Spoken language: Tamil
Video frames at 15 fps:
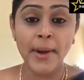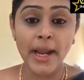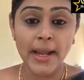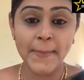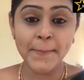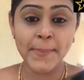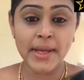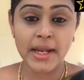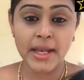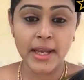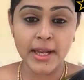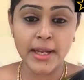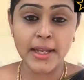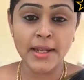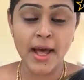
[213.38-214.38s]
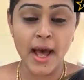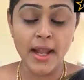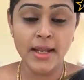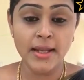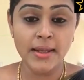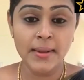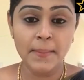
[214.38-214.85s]
பலம் பெற
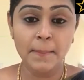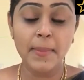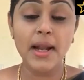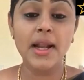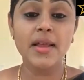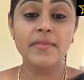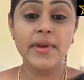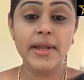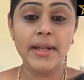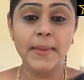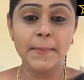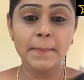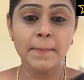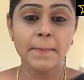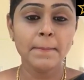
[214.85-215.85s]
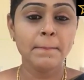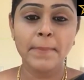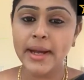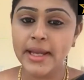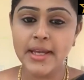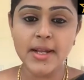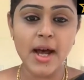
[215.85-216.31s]
எண்ணினால் பலவீனம்
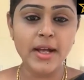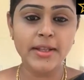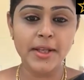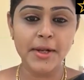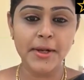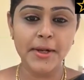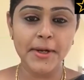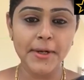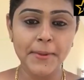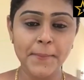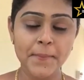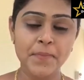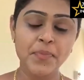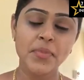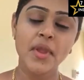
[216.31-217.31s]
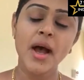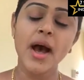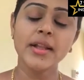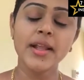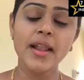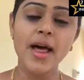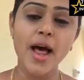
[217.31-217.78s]
பகிராதிருங்கள்
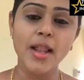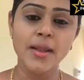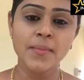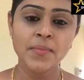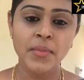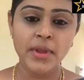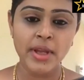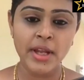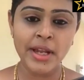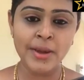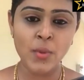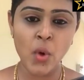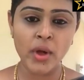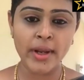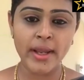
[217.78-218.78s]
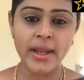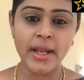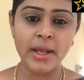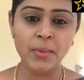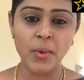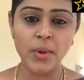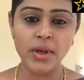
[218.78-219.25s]
அதலால் இனி ஒரு
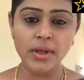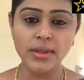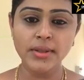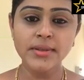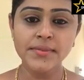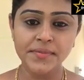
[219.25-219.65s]
இனி ஒரு